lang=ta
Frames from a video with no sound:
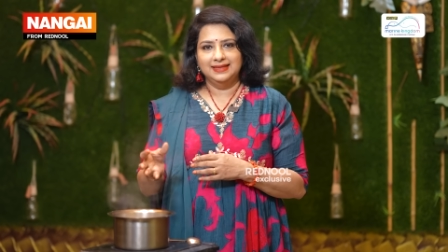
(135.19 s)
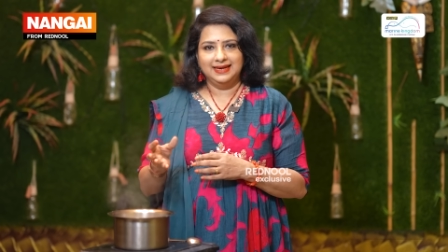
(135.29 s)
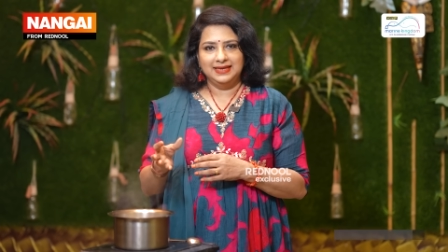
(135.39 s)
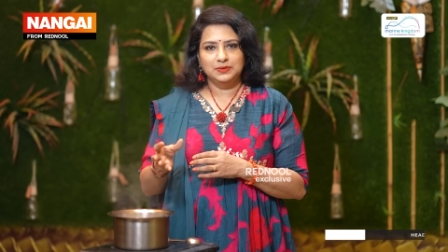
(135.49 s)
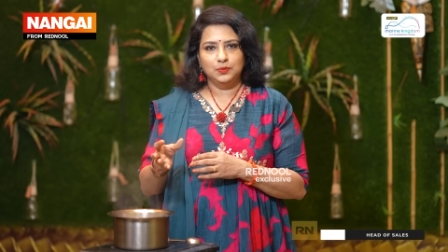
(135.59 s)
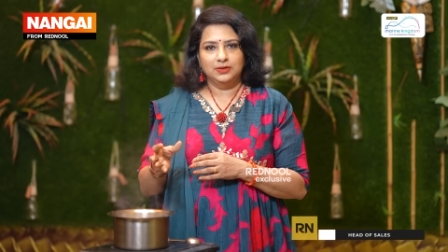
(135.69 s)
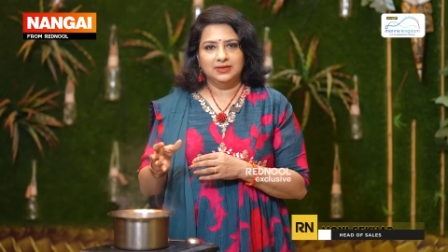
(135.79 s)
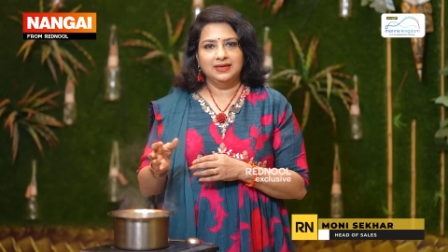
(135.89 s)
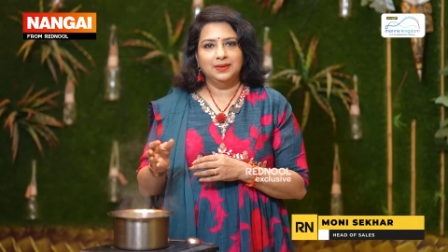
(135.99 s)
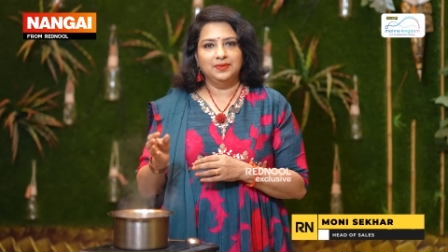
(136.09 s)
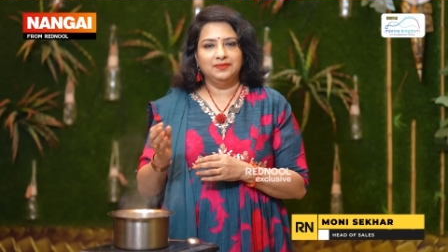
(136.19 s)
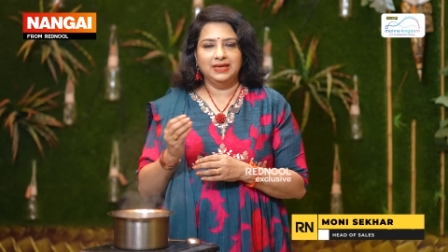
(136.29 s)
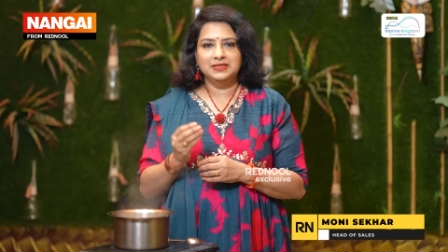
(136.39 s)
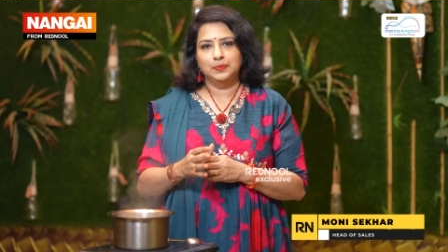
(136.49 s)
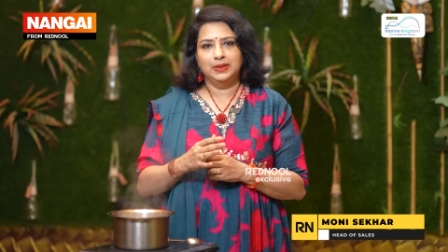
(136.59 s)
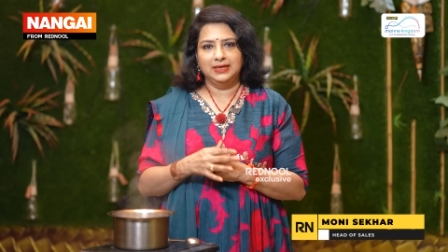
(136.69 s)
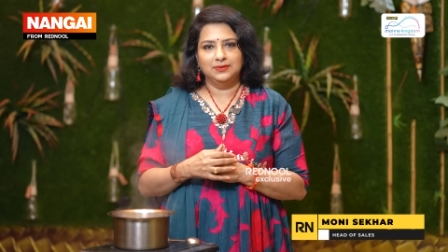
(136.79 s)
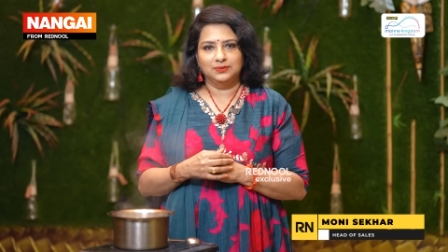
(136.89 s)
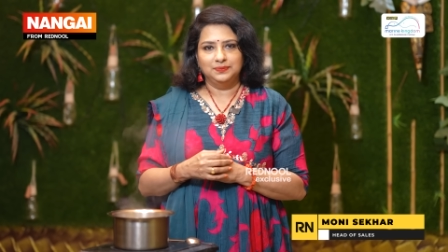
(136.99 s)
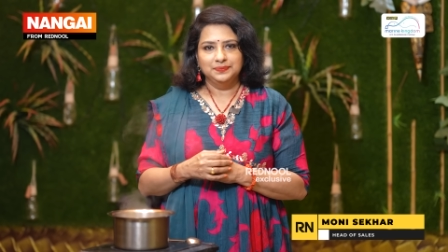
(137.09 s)
இந்த ரைஸ் வாட்டரை நம்ம வேஸ்ட்
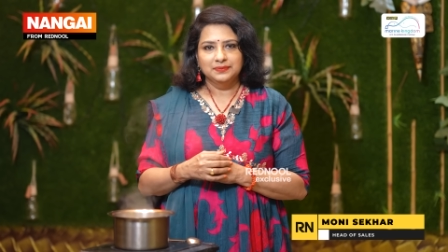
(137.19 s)
பண்ணிடுறோம்